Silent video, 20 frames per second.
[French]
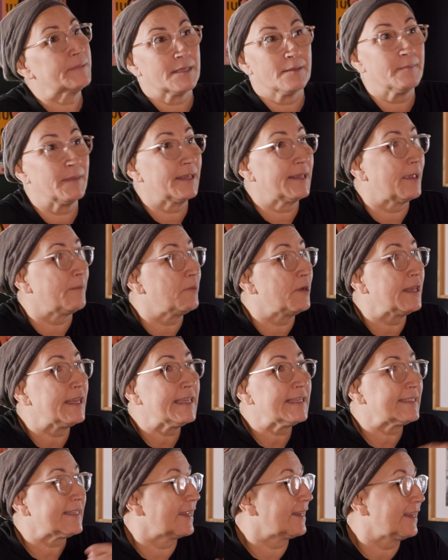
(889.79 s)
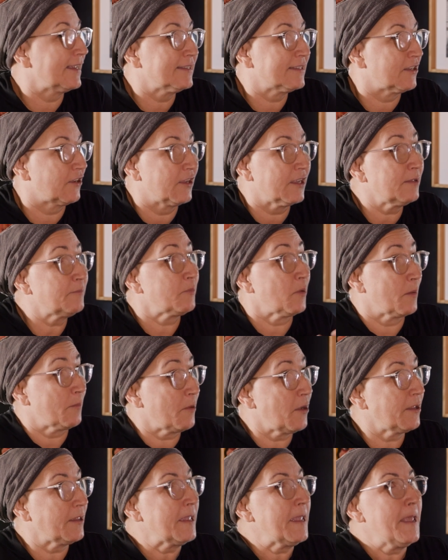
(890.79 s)
C'est le métabolisme, la glande thyroïde, peu
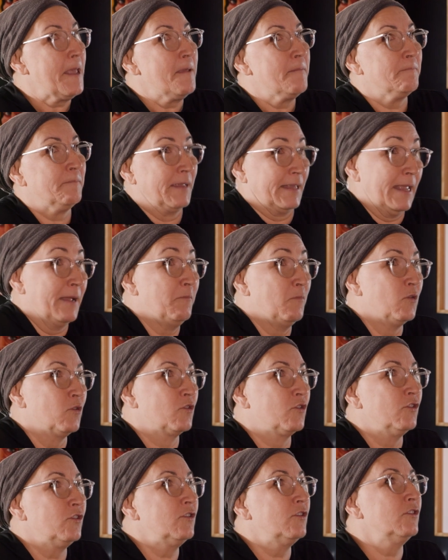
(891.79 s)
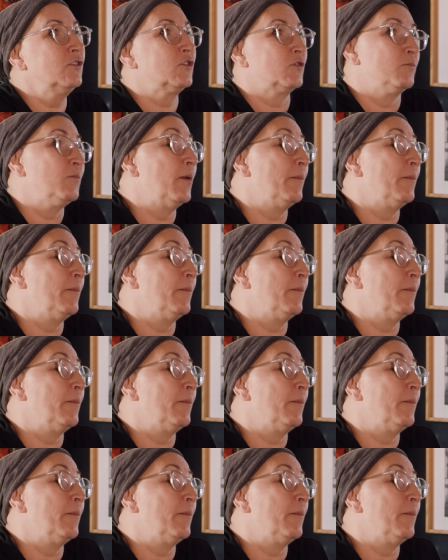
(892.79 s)
importe. Mais dans mon cas, je